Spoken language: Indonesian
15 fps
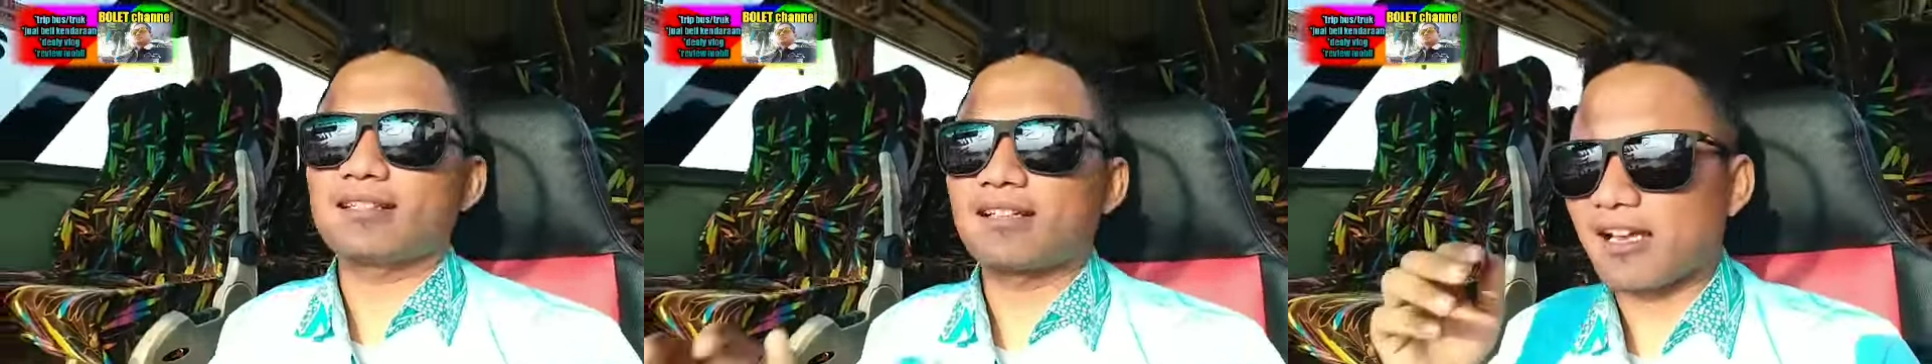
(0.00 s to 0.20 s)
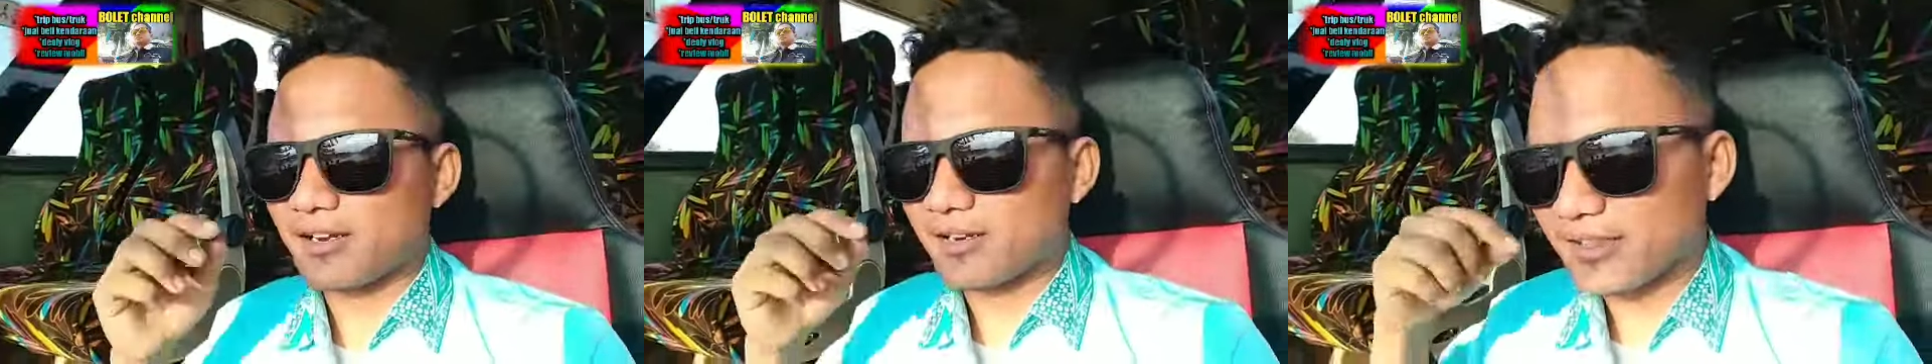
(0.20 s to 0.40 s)

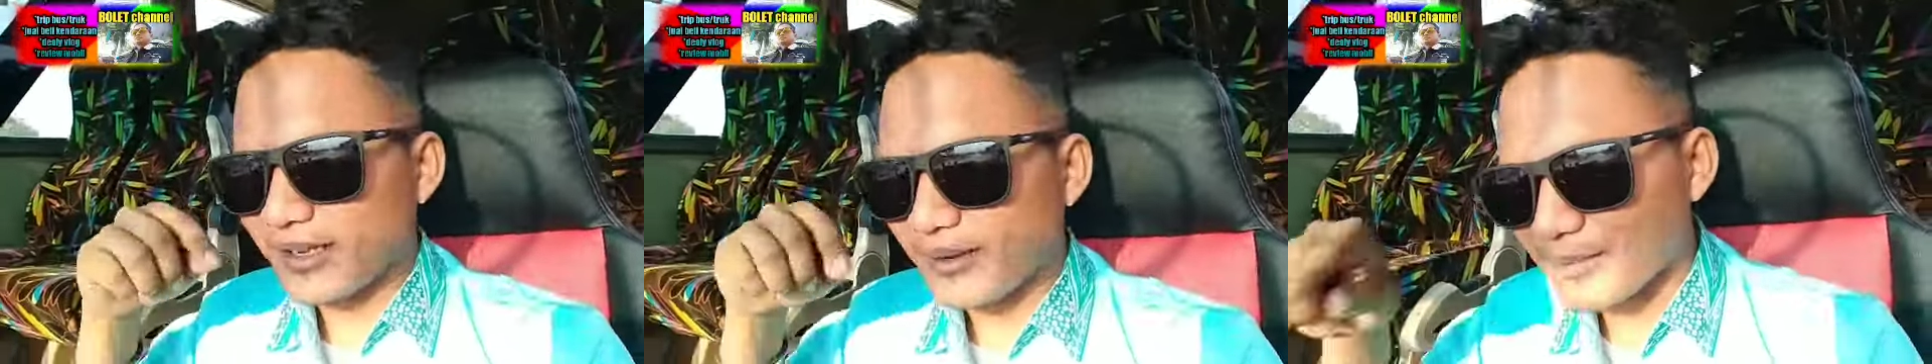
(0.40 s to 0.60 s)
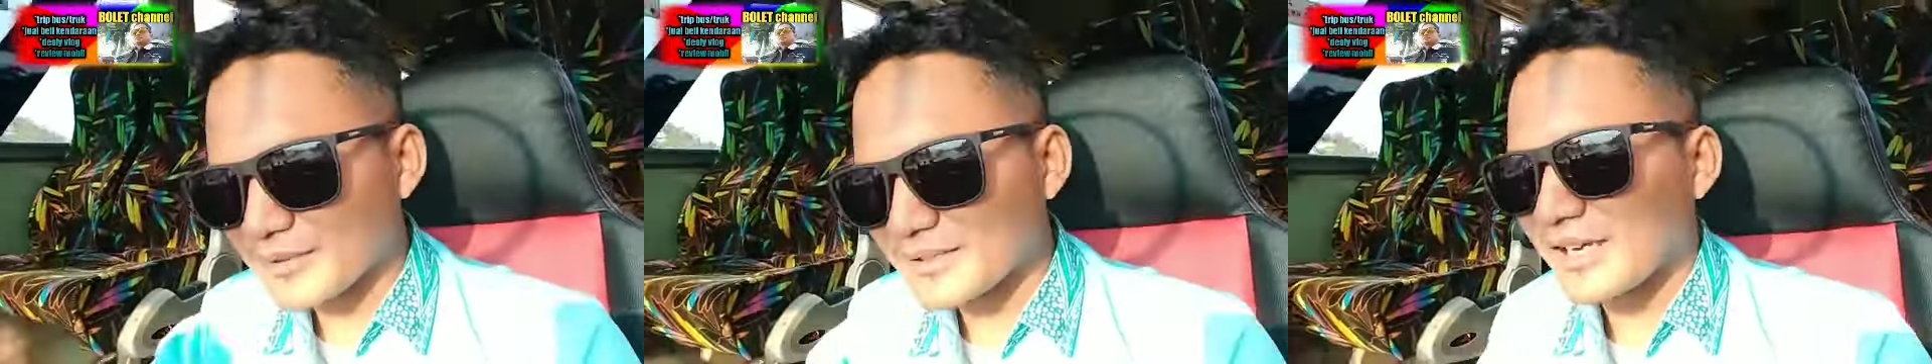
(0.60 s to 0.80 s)
kalau
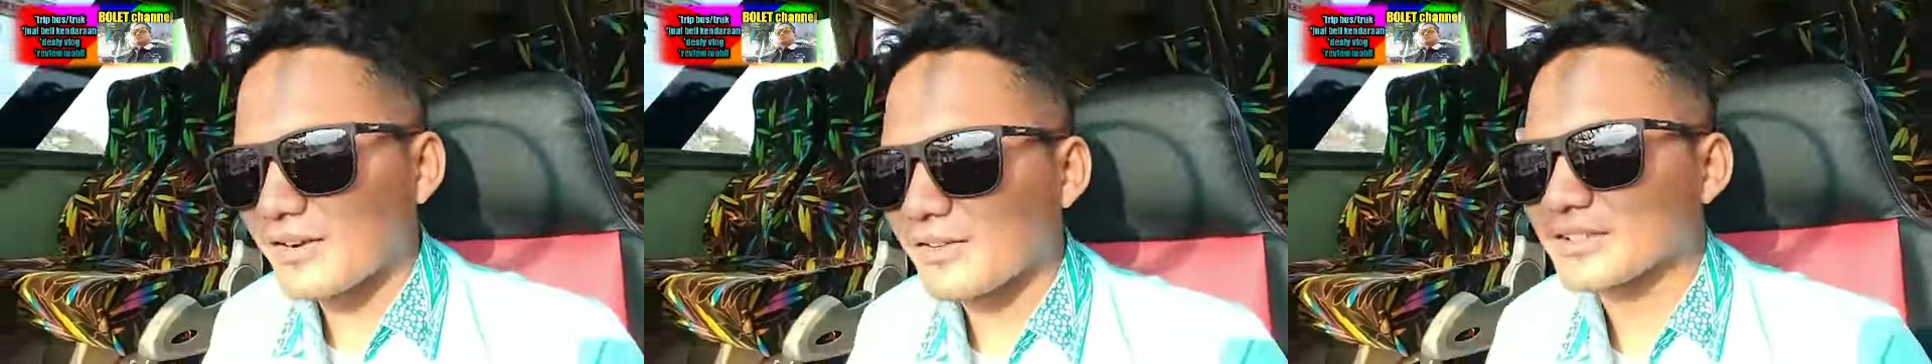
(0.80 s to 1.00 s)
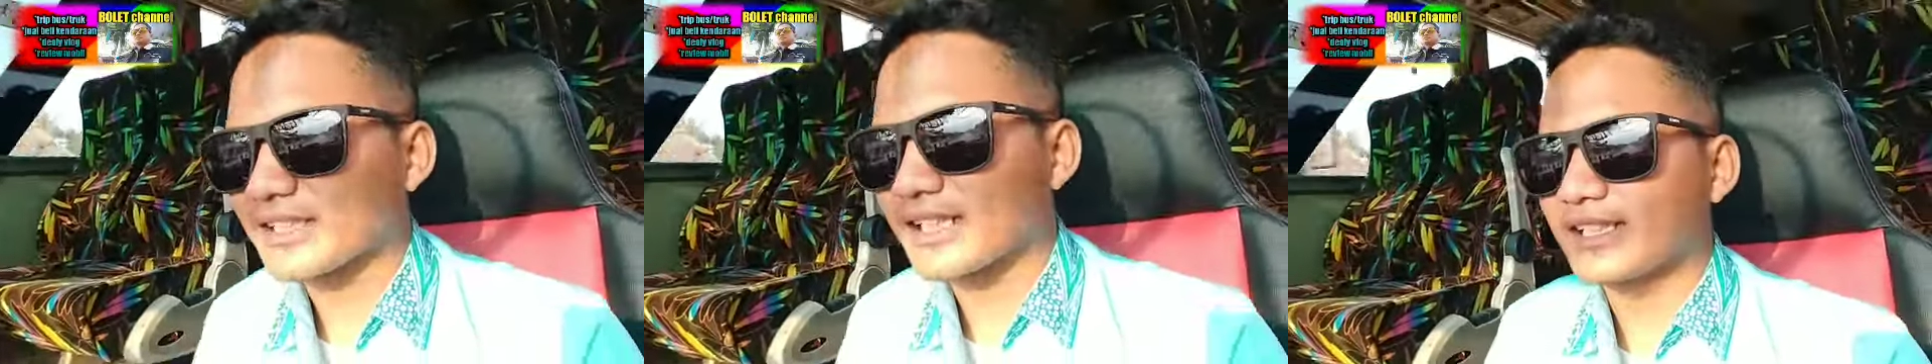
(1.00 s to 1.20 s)
yang punya
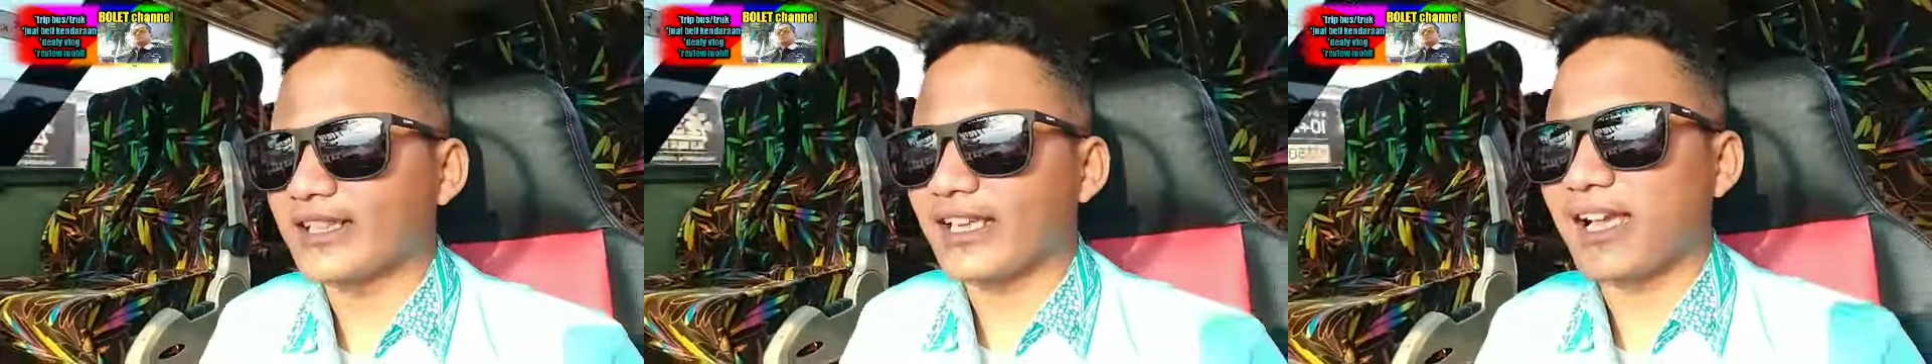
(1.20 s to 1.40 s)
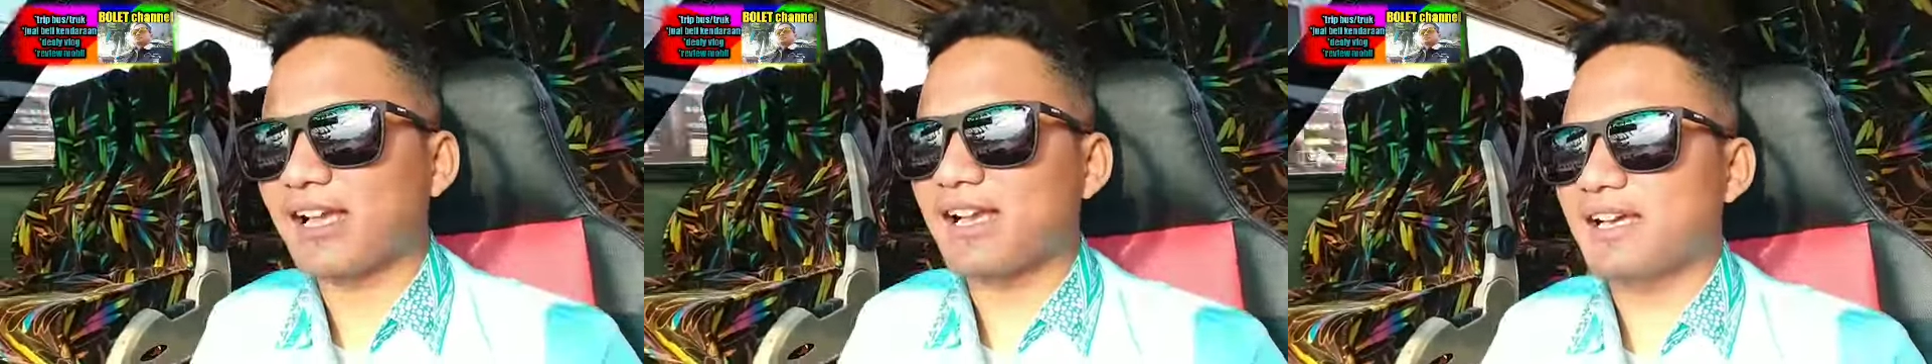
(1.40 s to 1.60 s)

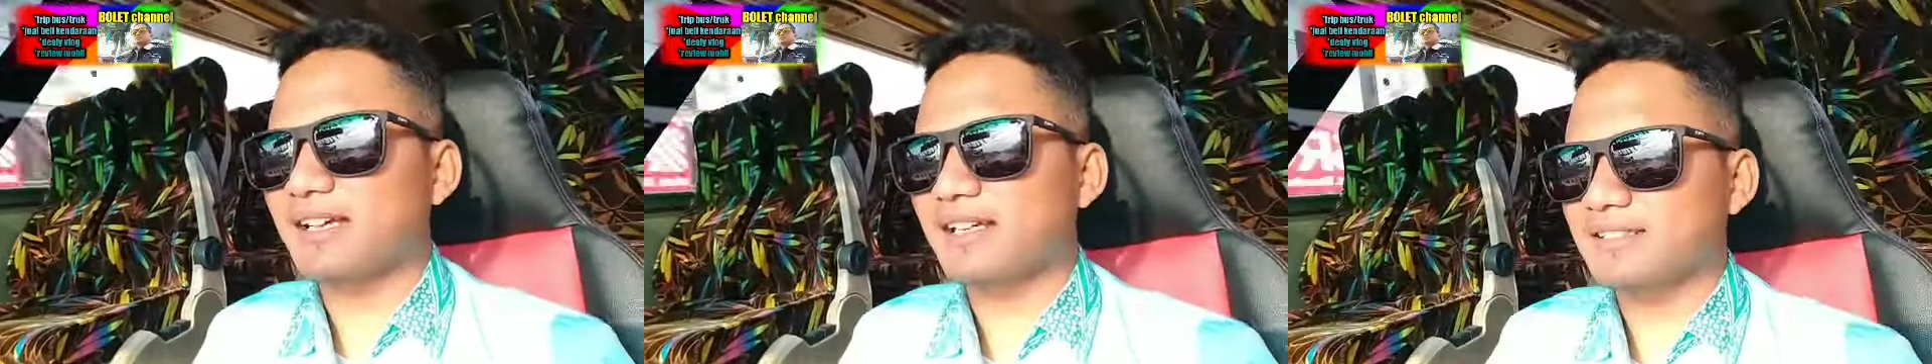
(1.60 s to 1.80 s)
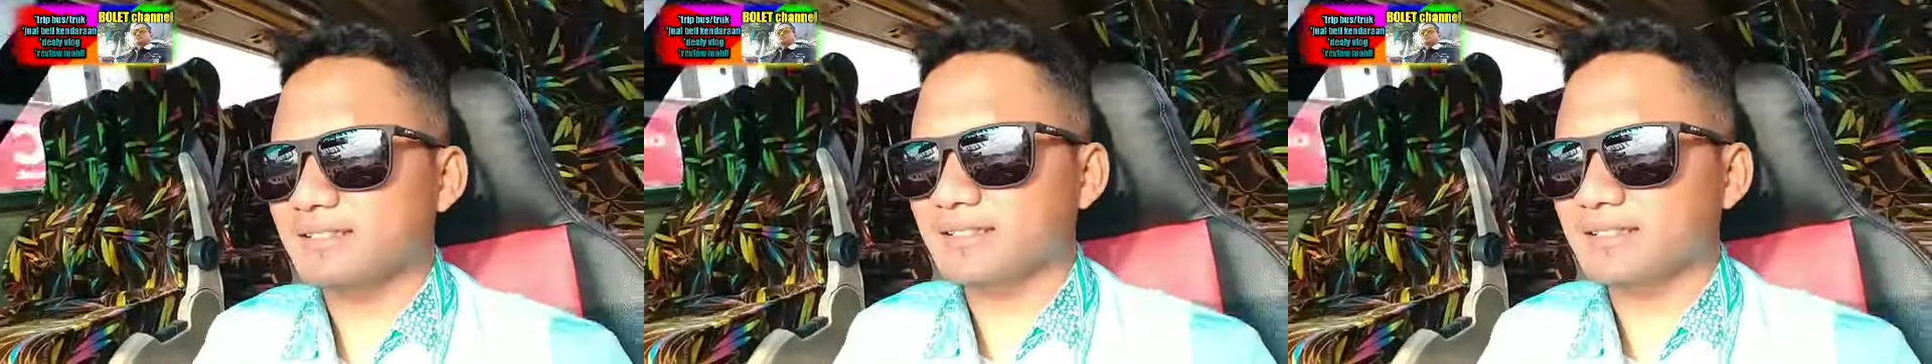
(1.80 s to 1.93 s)
kontaknya